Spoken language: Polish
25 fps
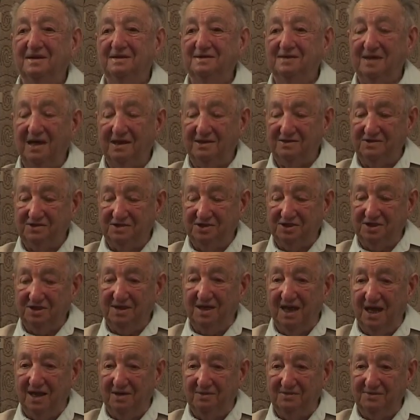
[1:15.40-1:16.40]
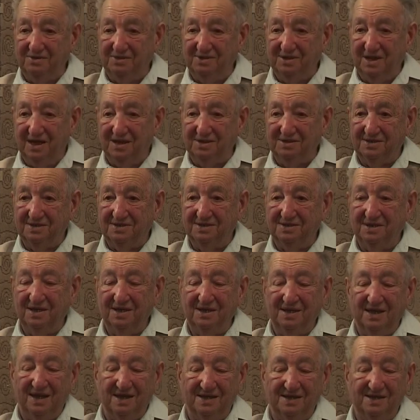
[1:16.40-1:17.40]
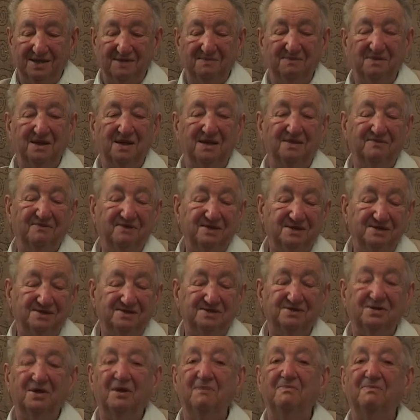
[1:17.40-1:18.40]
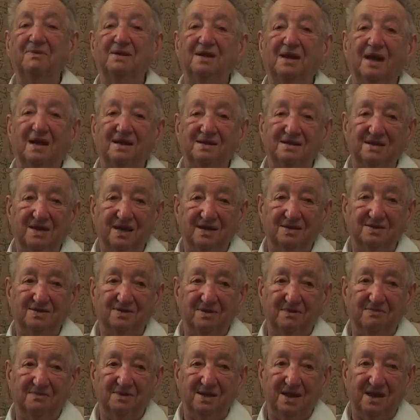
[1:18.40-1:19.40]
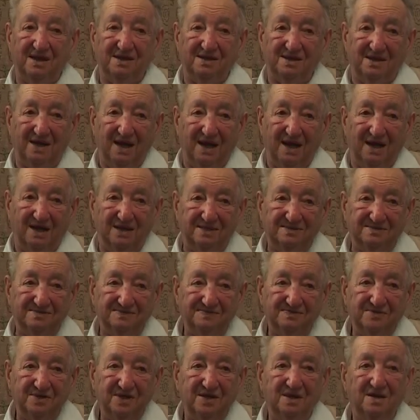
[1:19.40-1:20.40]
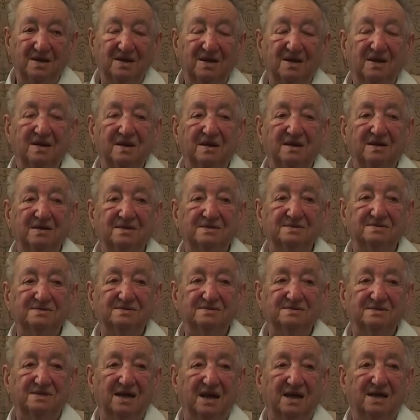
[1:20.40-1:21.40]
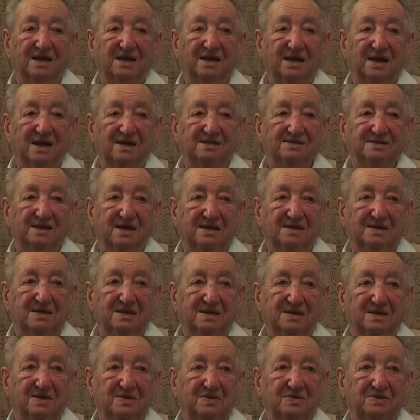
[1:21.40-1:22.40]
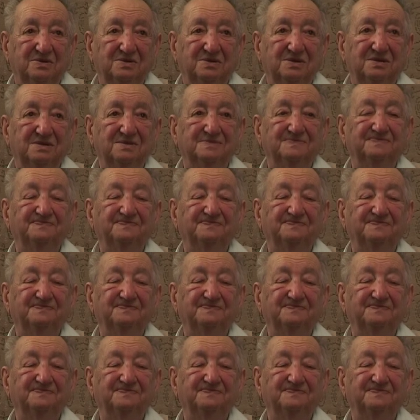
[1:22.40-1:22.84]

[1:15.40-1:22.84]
Na szynelu znaczy się latę miał, więc to była ta, to była ta, ta klasa tych ludzi.